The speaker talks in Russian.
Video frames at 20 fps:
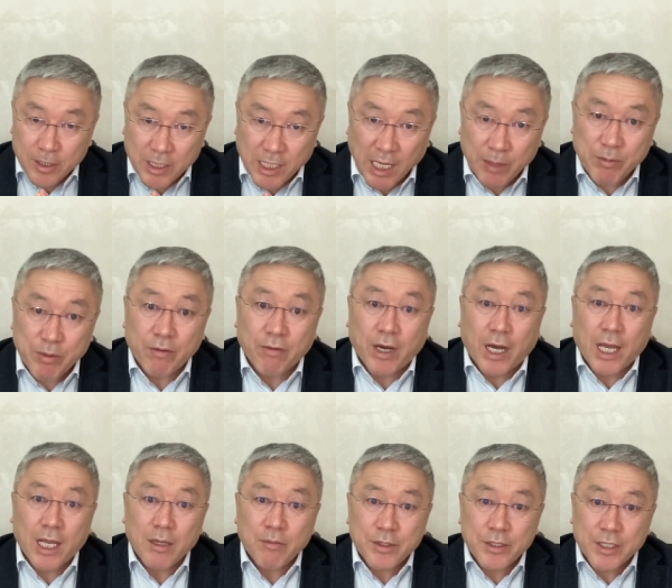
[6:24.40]

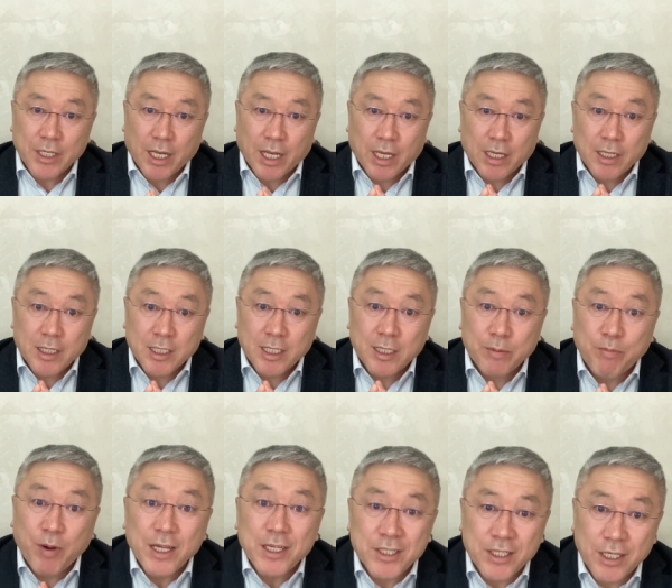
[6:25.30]
Добиваемся
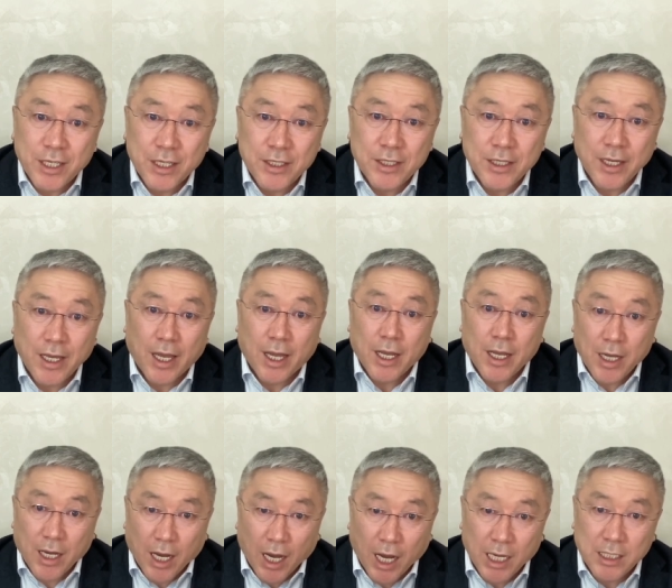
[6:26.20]
спасения,
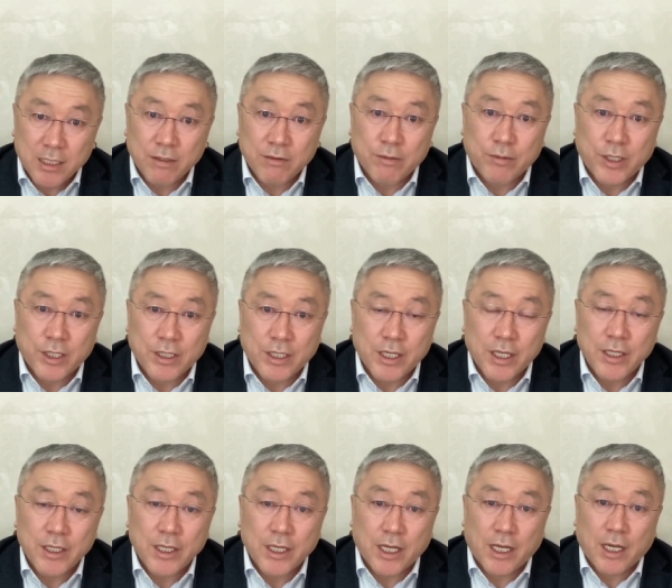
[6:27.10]

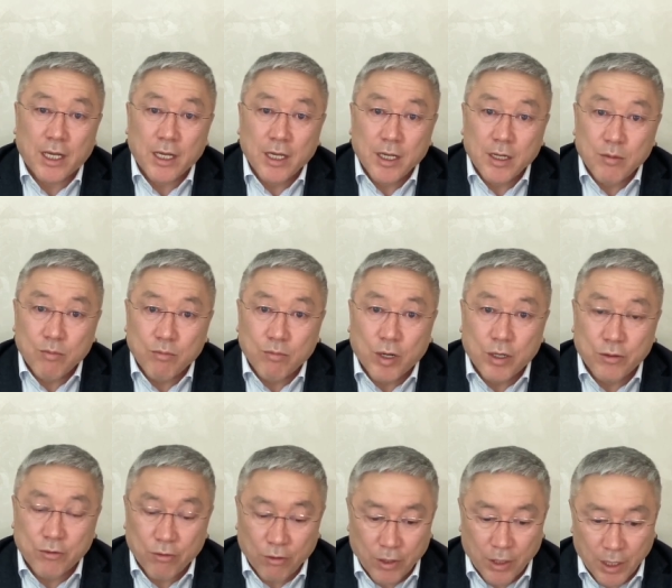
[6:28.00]
освобождения
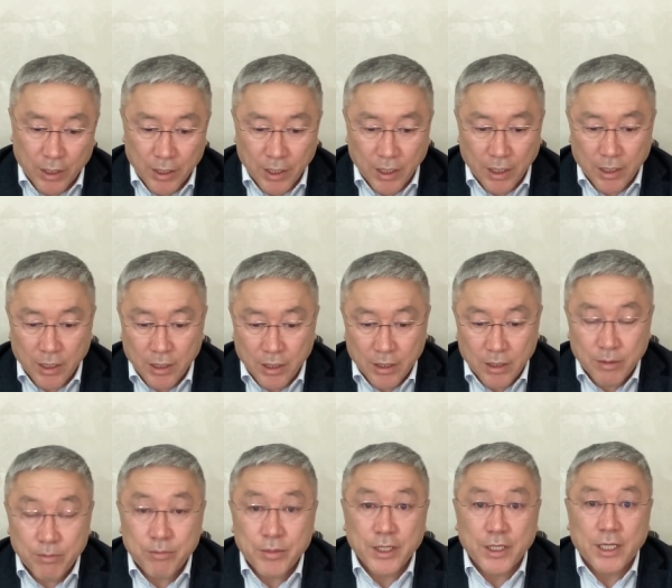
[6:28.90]
Маргулана
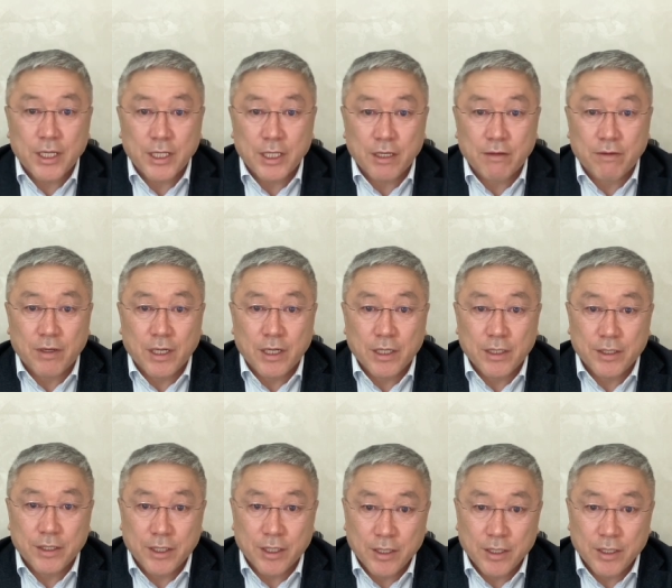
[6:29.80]
Бекенова.